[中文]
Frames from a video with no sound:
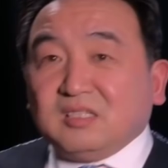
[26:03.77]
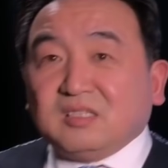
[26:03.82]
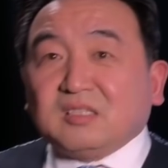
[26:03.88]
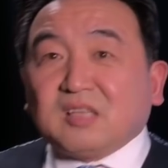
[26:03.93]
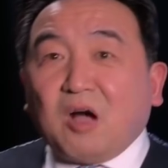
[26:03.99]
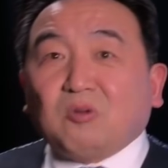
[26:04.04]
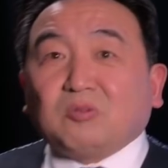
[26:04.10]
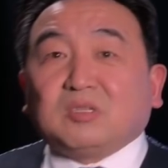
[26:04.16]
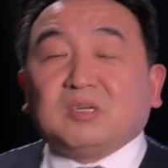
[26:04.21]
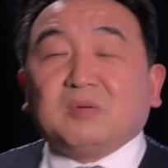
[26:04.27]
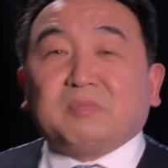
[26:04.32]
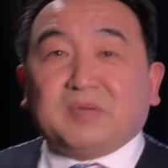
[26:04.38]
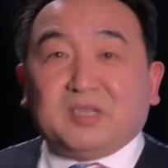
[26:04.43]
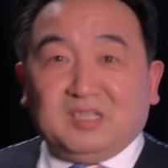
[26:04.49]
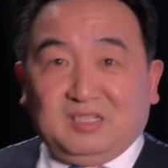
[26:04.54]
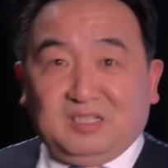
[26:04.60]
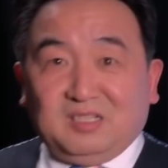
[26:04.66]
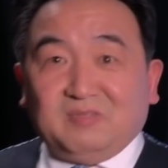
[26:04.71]
的道德
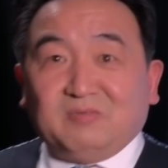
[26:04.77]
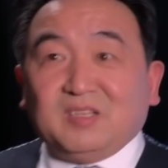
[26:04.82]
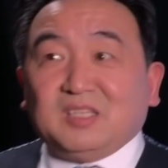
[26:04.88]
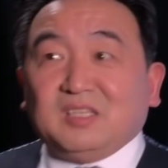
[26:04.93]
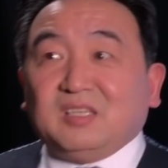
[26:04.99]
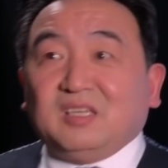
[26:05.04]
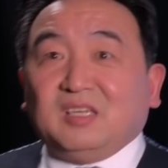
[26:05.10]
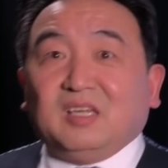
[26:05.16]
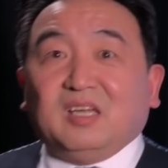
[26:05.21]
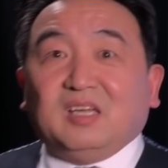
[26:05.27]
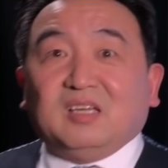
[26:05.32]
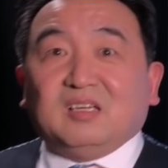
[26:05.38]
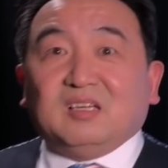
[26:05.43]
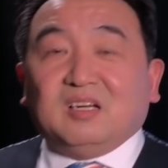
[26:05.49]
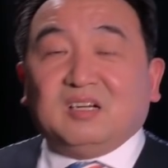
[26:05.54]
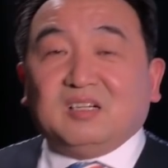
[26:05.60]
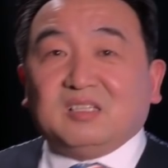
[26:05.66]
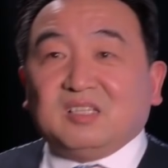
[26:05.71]
品质问题，
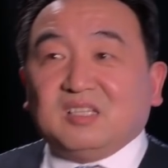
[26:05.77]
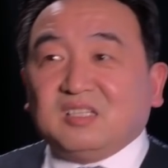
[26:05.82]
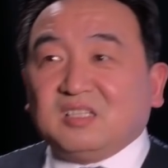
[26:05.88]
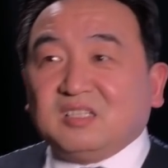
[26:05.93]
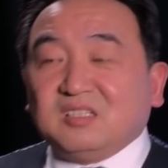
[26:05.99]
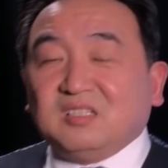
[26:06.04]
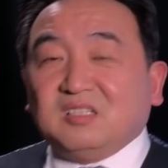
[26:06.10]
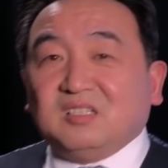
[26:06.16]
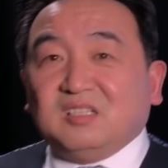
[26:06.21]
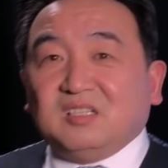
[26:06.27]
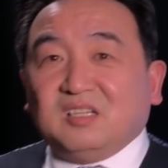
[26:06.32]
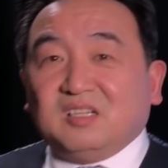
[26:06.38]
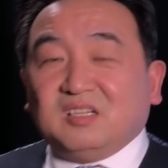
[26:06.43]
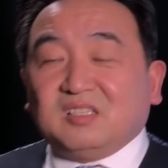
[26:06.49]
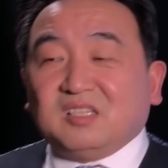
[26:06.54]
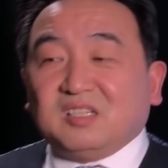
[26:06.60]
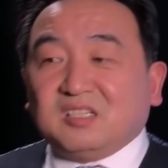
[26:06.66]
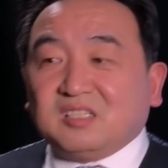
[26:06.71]
而且涉，
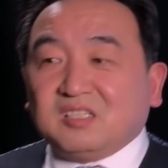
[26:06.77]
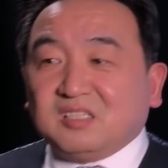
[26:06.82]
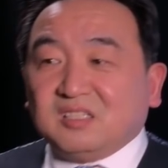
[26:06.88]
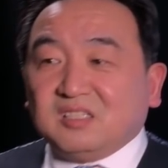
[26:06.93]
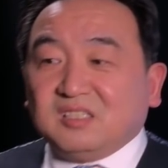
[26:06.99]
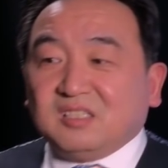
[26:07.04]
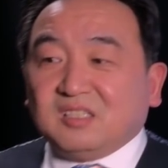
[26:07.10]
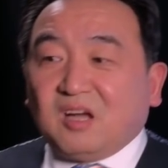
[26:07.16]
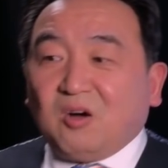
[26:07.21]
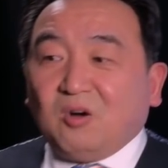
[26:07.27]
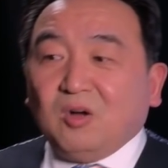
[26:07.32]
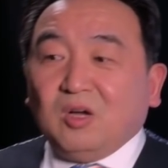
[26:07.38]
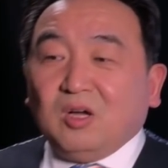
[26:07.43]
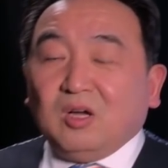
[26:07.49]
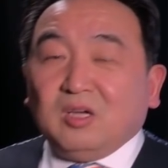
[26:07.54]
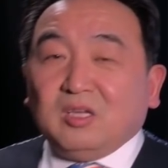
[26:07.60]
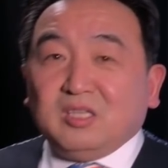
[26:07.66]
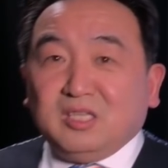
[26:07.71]
而且涉及到
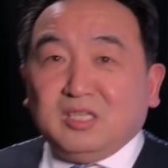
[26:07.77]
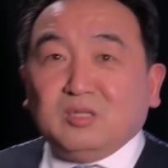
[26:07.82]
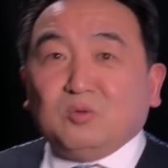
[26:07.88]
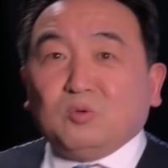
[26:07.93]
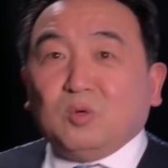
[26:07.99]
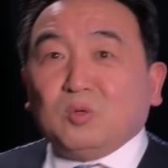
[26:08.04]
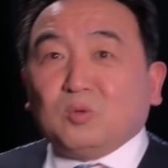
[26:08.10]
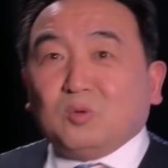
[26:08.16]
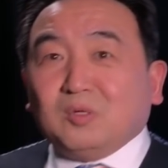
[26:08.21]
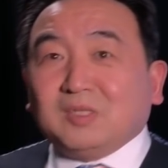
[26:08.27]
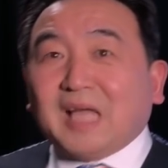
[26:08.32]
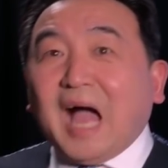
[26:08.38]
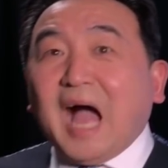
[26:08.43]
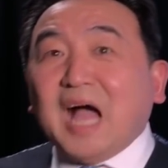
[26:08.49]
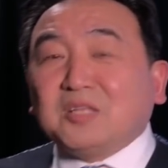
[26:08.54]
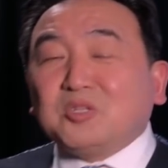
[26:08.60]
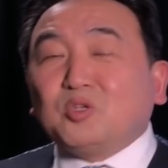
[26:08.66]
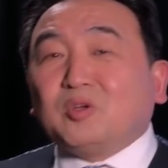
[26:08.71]
英国国家
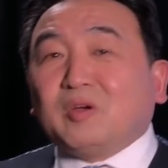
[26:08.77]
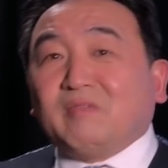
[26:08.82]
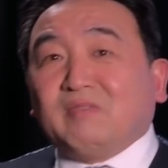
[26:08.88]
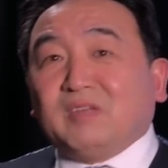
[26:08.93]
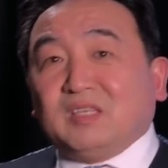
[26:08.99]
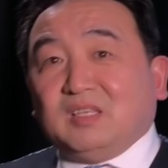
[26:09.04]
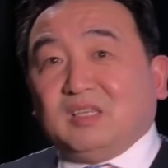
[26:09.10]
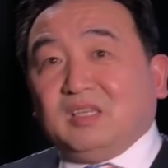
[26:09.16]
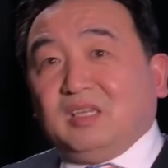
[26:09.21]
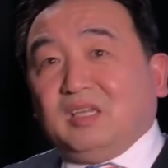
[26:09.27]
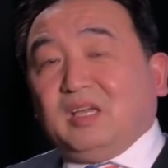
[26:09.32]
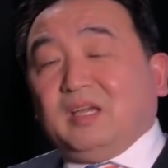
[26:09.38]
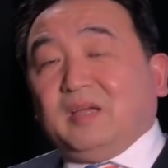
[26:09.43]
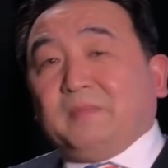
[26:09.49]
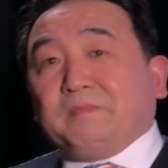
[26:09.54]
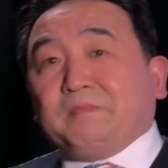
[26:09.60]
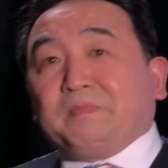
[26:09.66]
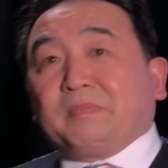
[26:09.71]
安全问题，
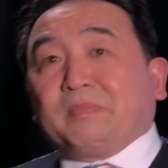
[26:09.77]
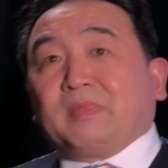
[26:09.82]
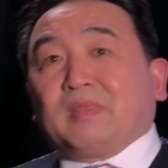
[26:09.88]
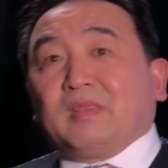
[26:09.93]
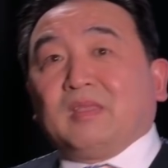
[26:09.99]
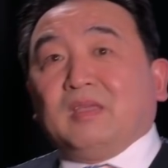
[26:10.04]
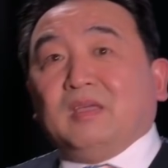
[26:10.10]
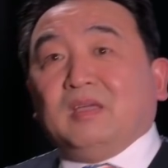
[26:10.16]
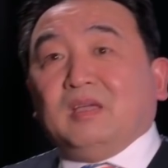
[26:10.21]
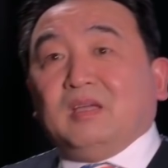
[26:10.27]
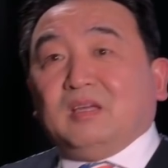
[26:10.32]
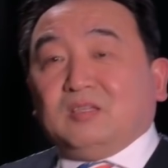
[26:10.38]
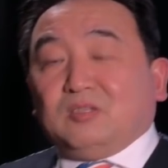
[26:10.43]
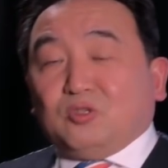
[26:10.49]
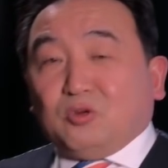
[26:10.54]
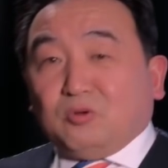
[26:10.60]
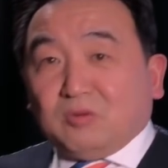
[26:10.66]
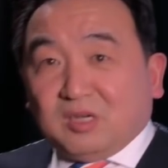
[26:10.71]

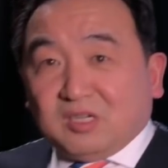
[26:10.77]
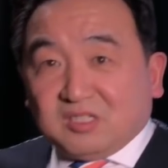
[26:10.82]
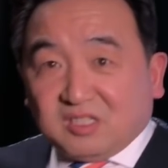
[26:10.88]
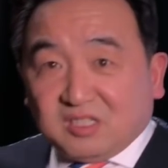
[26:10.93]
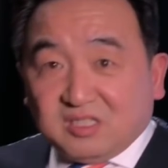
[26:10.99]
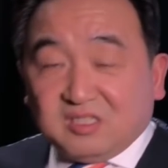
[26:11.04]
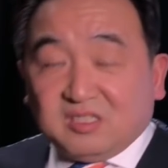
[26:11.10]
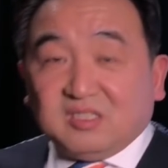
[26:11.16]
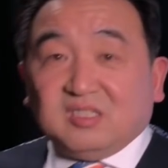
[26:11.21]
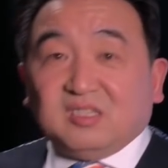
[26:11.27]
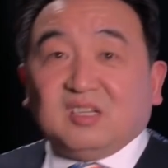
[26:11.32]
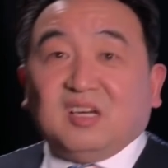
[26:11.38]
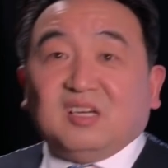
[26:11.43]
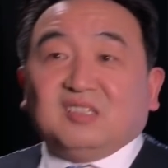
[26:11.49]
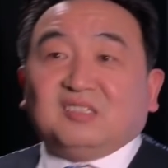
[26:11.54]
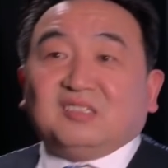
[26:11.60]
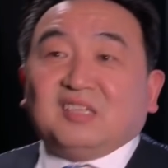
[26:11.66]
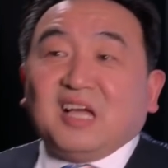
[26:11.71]
从而辞职的。
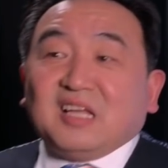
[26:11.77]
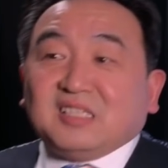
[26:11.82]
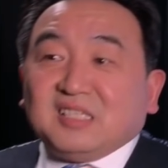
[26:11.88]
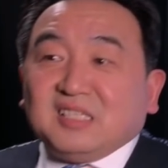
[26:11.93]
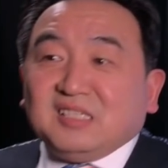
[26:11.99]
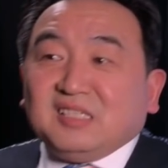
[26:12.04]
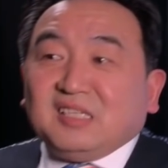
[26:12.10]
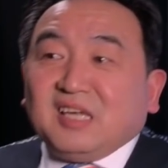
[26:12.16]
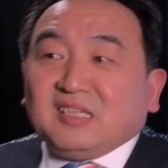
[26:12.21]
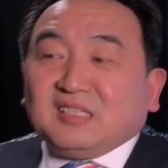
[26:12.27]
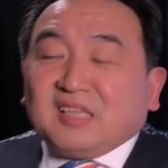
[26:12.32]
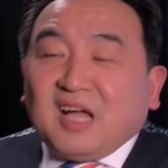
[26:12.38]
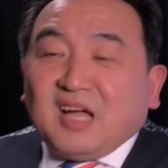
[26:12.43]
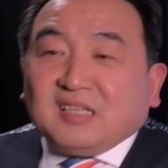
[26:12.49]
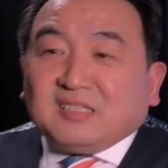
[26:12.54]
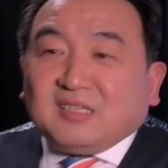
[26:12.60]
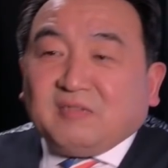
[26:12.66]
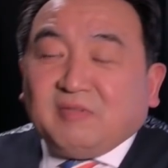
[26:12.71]
那今天
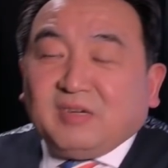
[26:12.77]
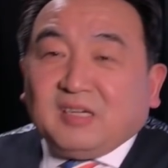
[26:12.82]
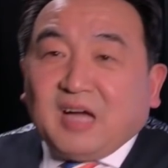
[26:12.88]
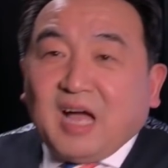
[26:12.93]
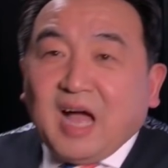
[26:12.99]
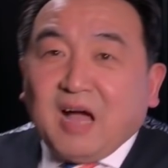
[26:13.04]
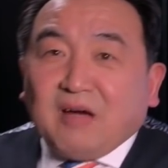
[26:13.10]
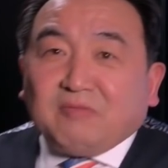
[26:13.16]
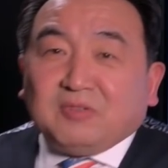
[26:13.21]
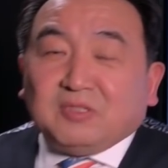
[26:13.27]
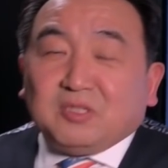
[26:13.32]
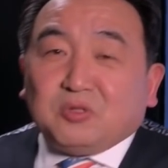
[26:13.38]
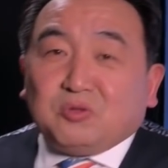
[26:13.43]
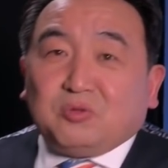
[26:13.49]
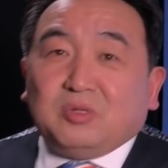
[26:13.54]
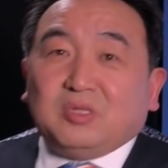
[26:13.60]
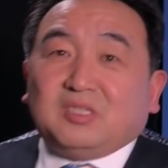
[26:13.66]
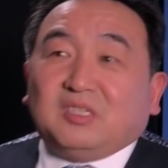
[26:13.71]
他成为了哈佛的
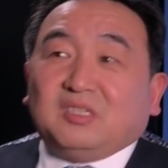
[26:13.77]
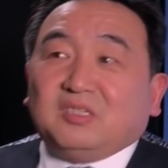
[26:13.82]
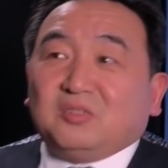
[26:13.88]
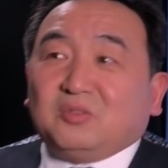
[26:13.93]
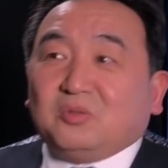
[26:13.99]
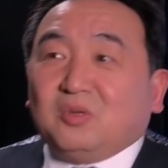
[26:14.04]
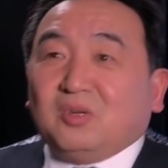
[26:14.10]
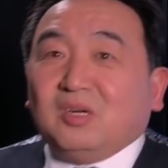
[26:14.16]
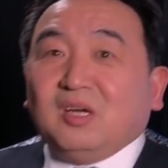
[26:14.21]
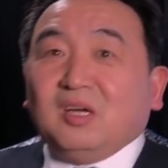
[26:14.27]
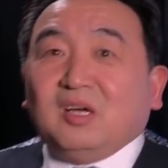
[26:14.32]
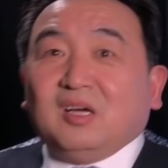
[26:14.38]
学者的时候，